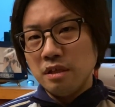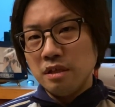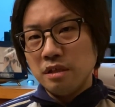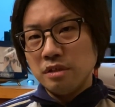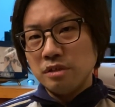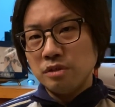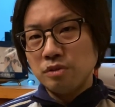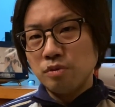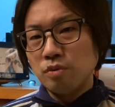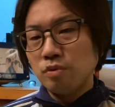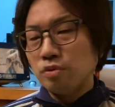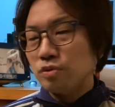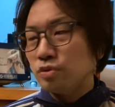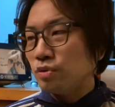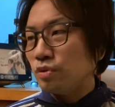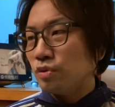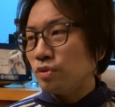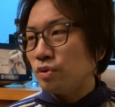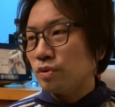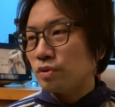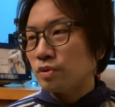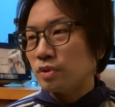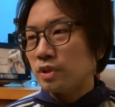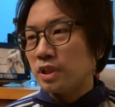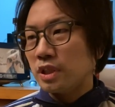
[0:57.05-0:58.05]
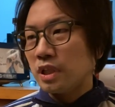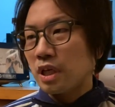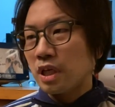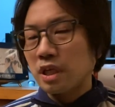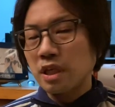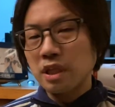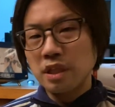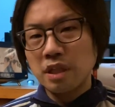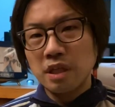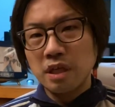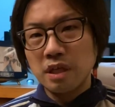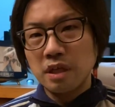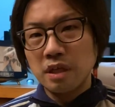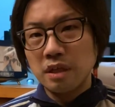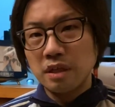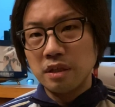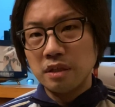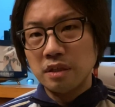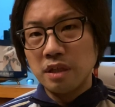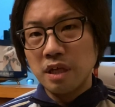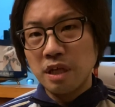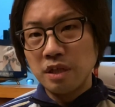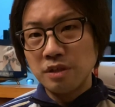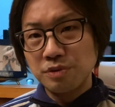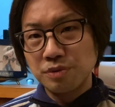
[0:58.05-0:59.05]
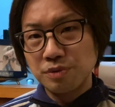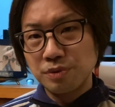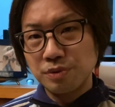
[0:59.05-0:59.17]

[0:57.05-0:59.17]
想像力に長けたダンス